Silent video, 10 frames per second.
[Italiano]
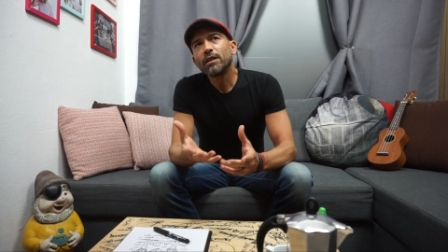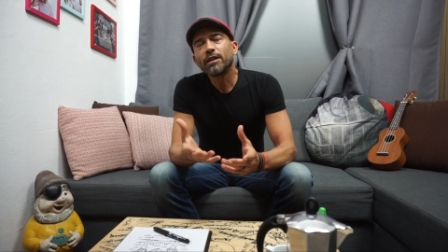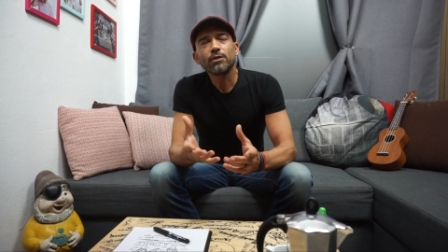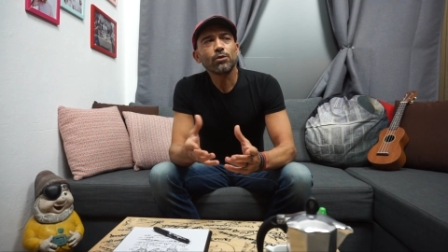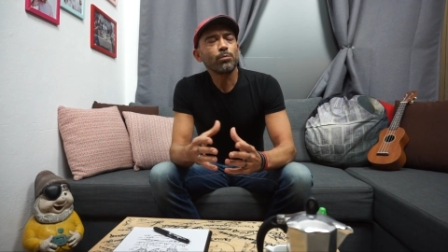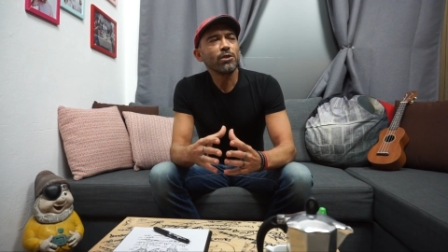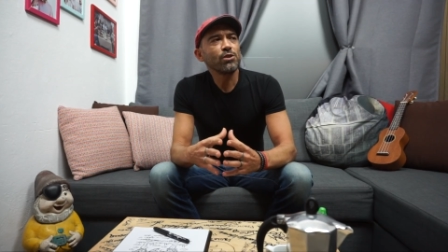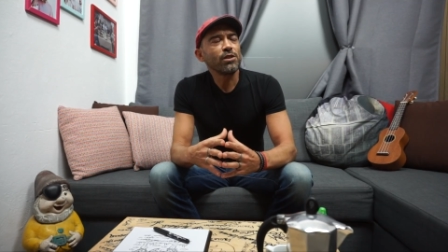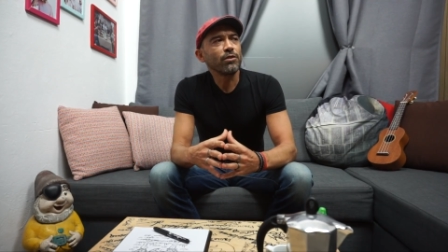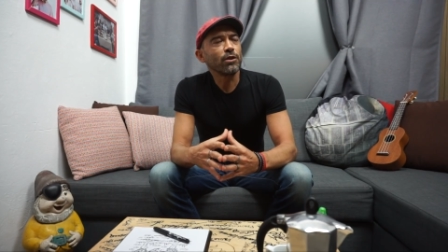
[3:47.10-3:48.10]
nel caso
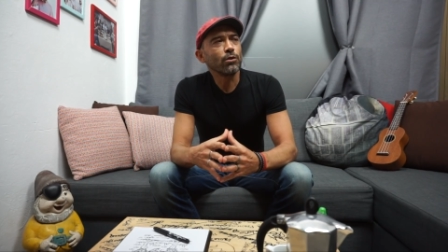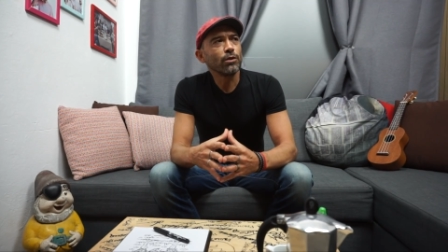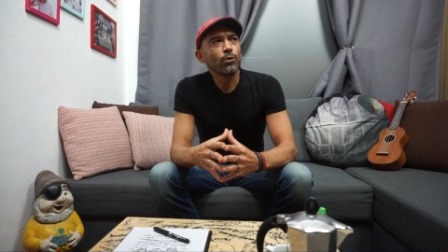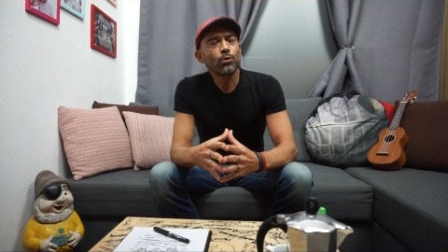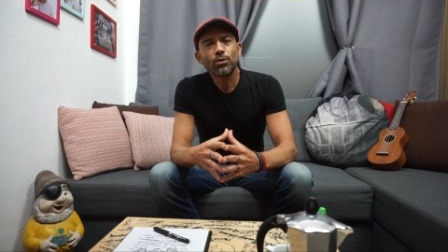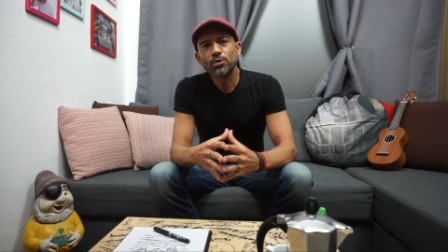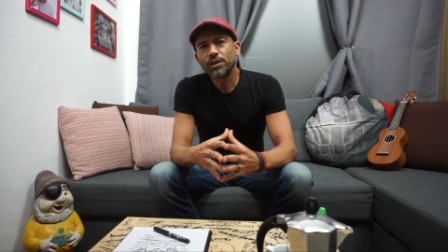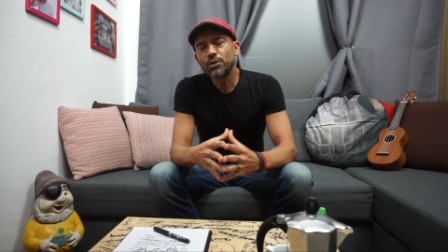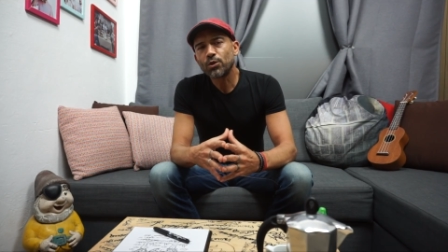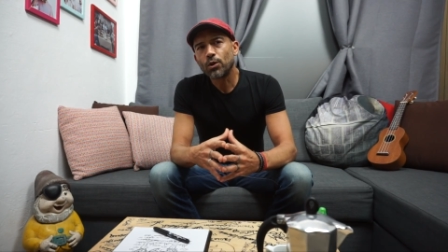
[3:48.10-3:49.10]
specifico il tutto si è
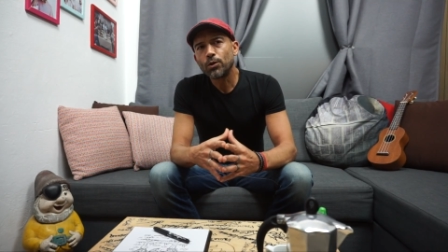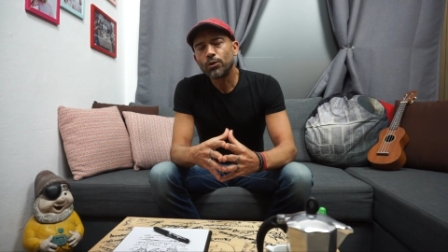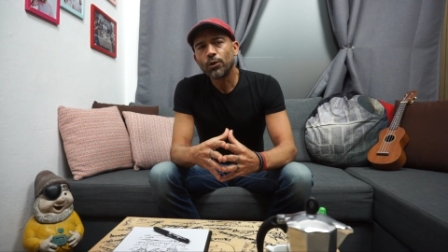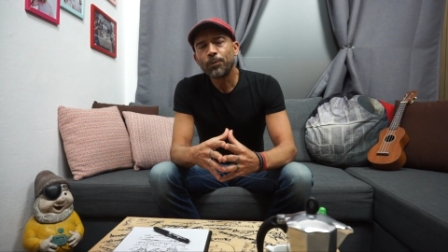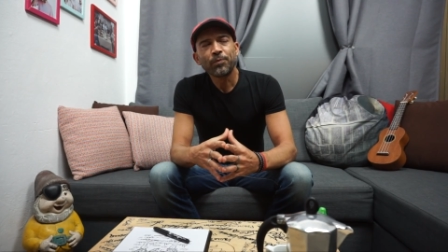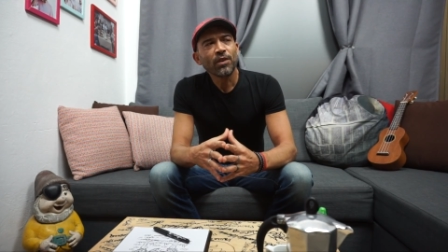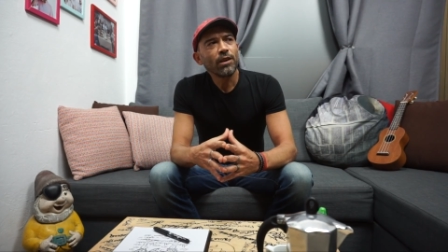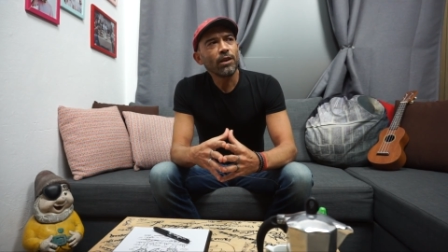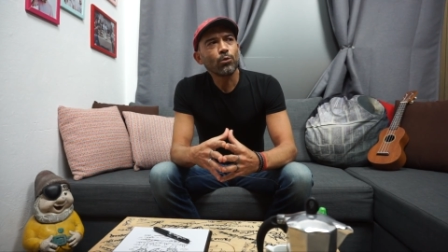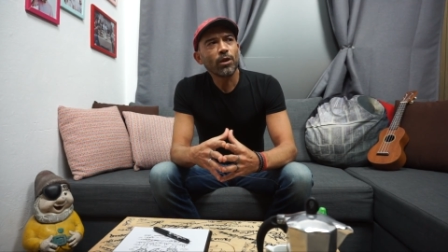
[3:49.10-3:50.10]
risolto
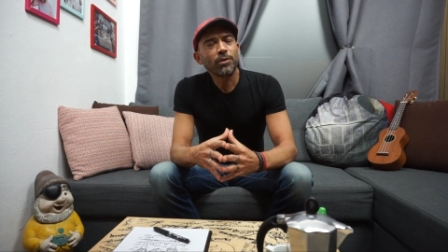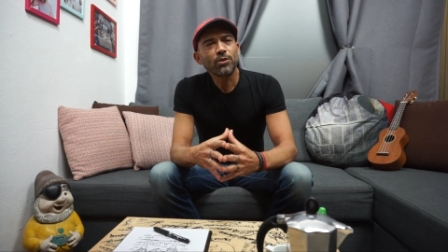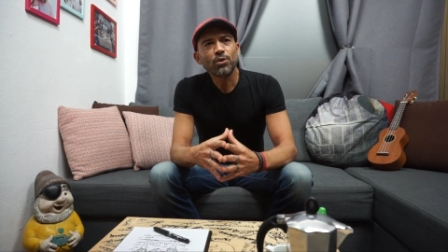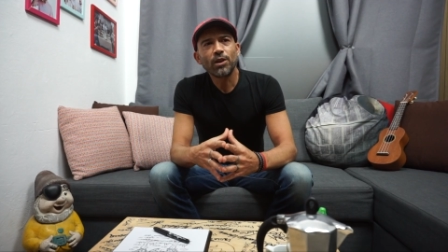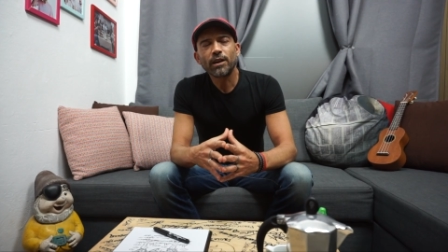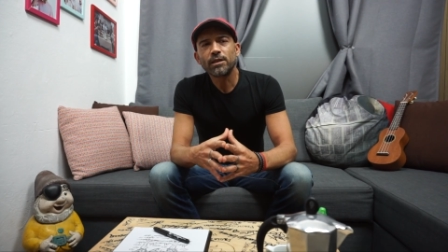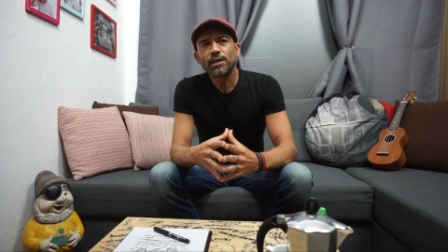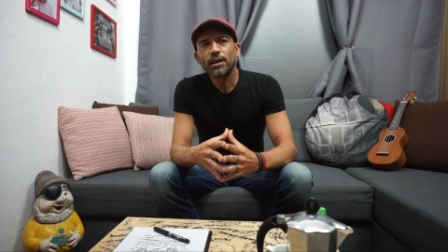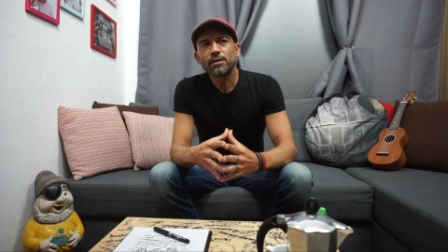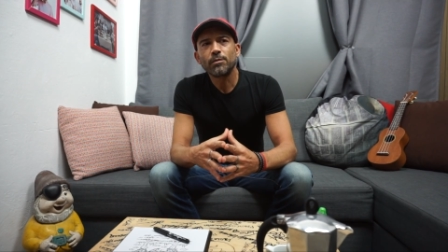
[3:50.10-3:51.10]
in una persona che
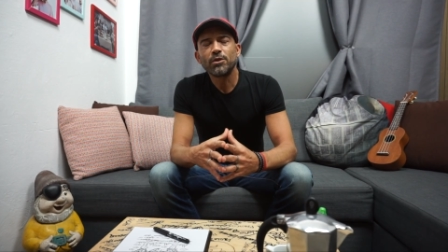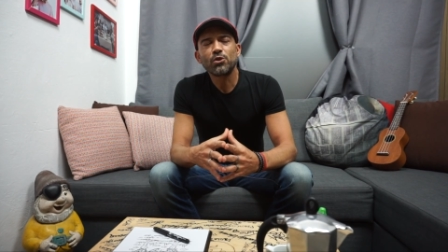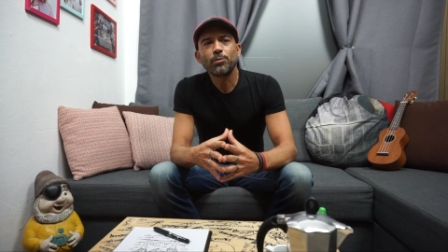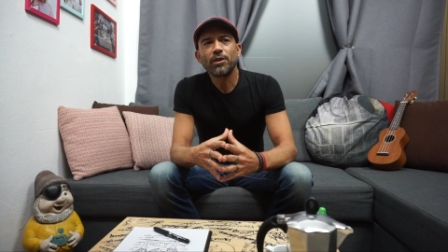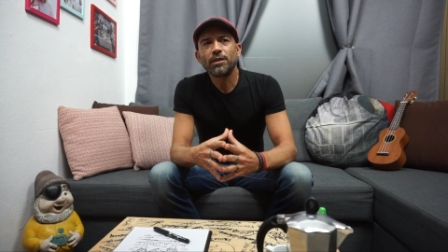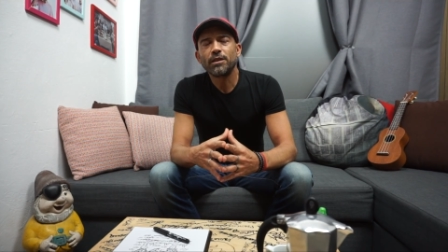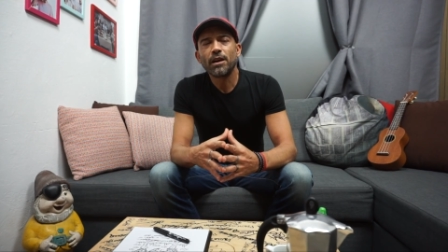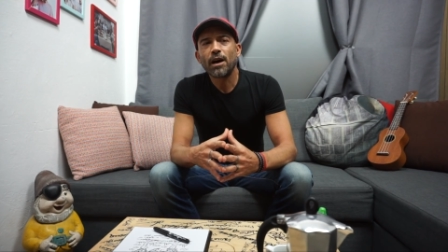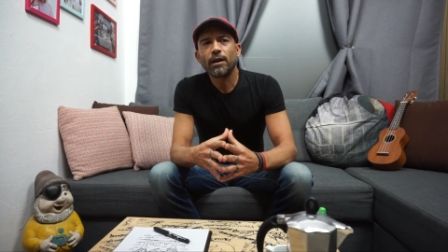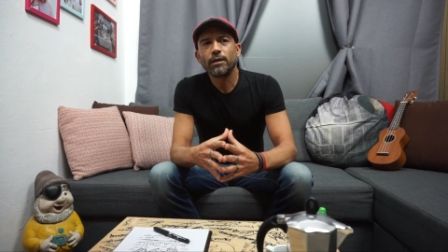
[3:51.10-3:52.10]
sta semplicemente
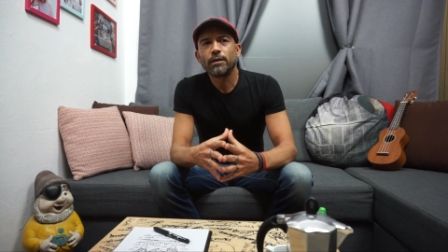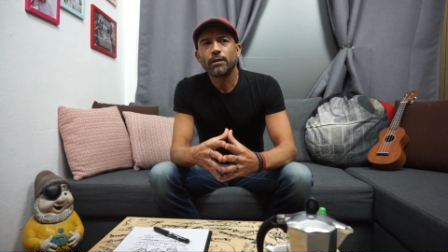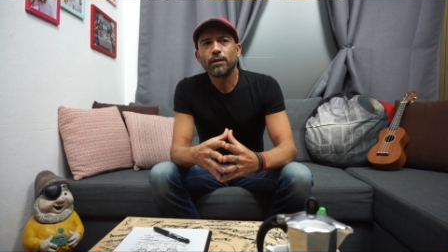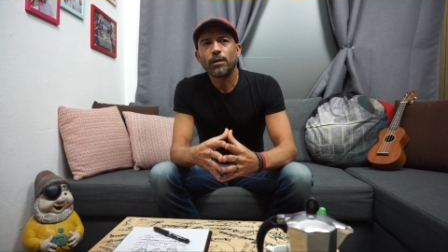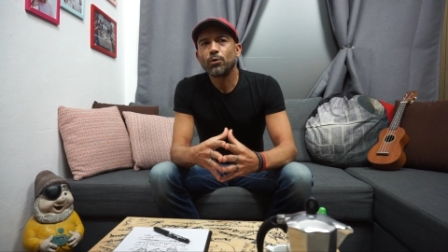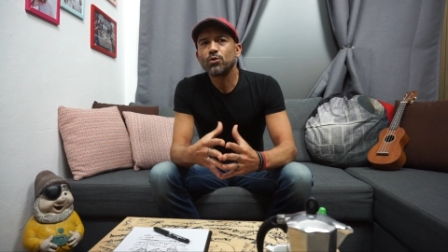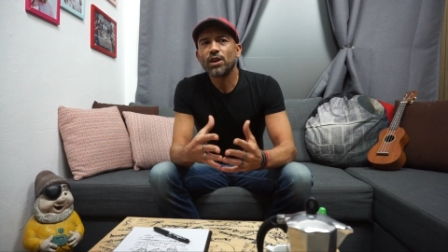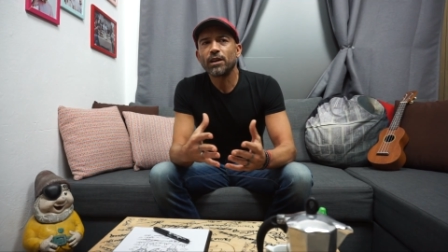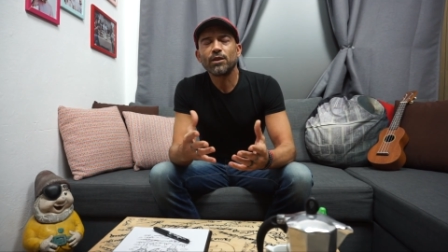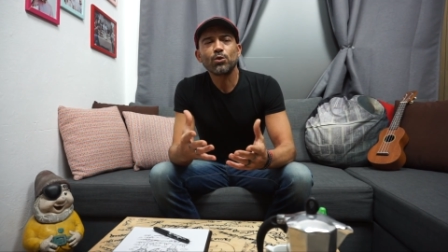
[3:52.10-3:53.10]
a, eh,
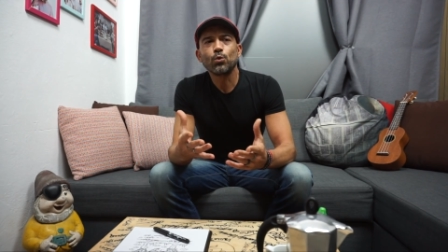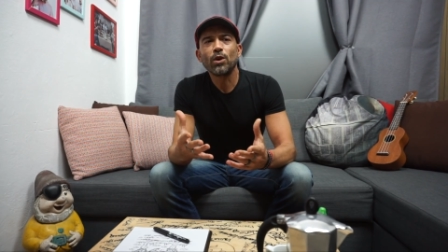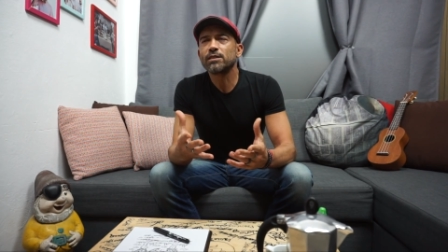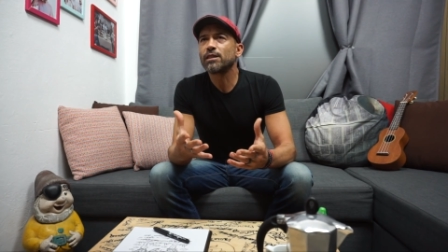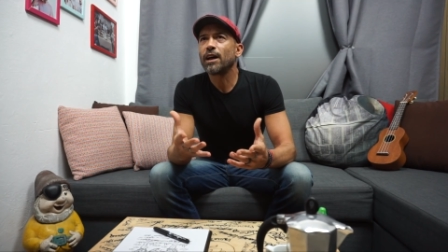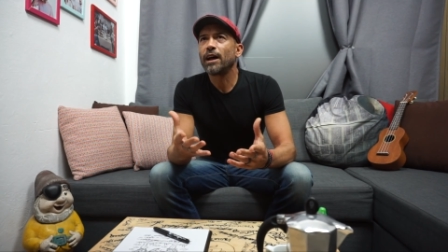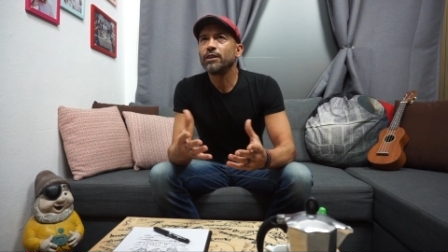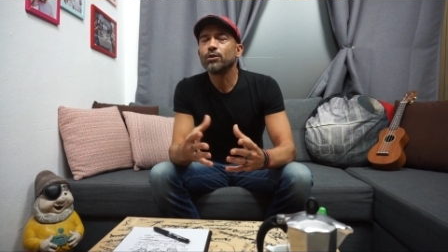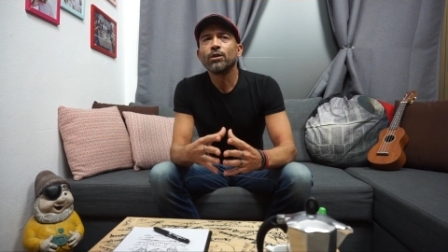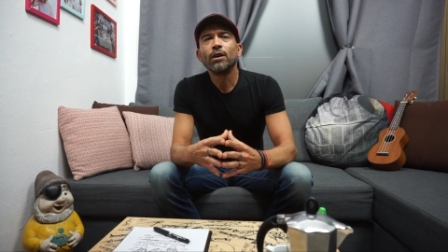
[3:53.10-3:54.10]
appoggiata su un
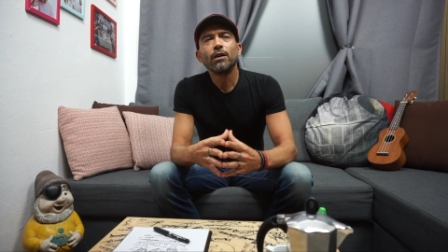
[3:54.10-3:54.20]
asdraio